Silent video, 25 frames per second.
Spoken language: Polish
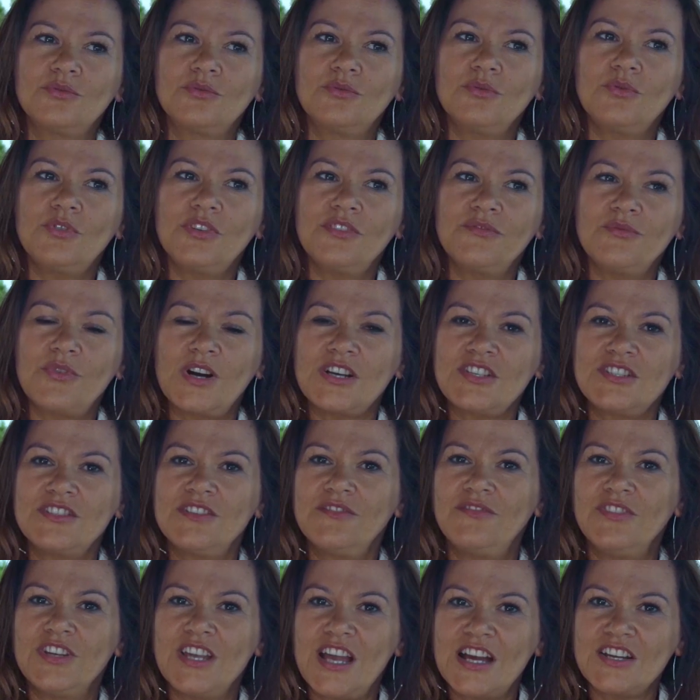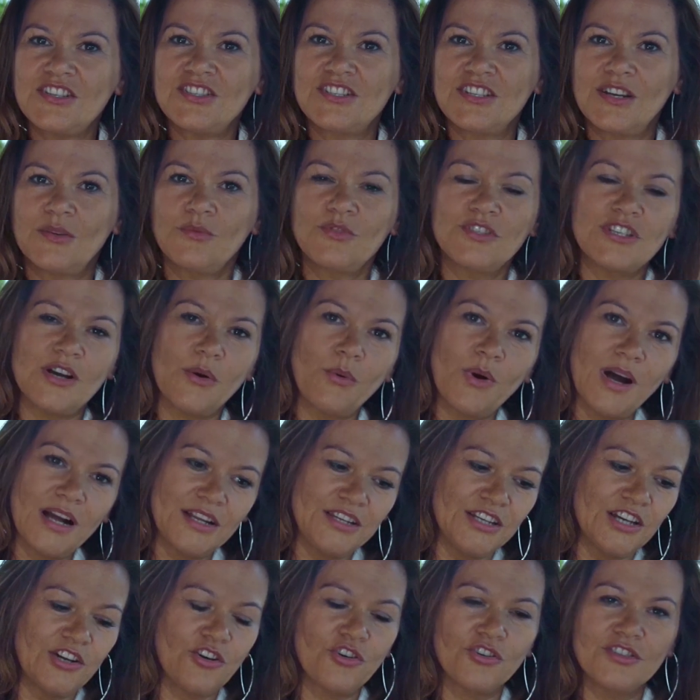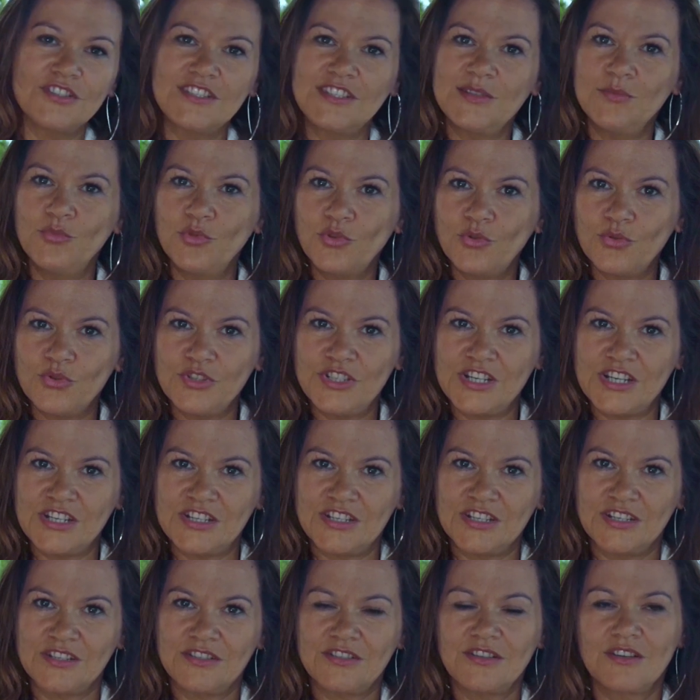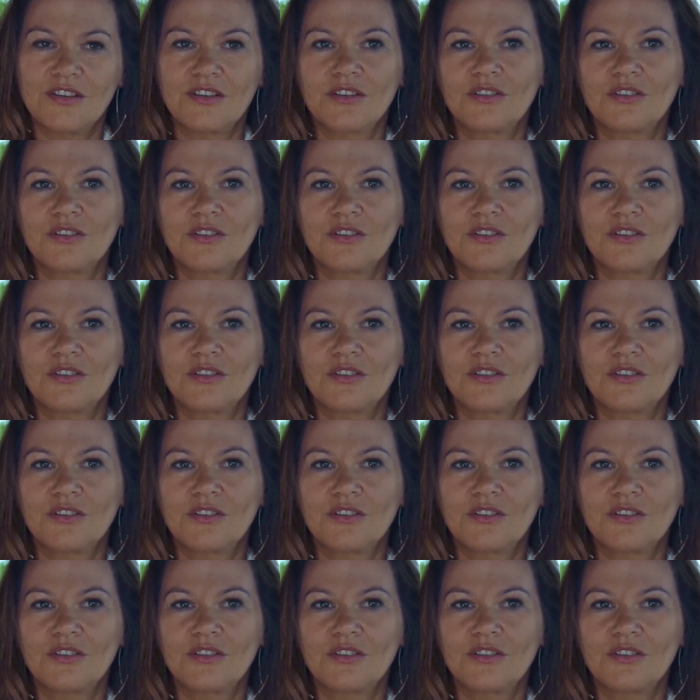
który właśnie wyjaśniał działanie konzymu Q10,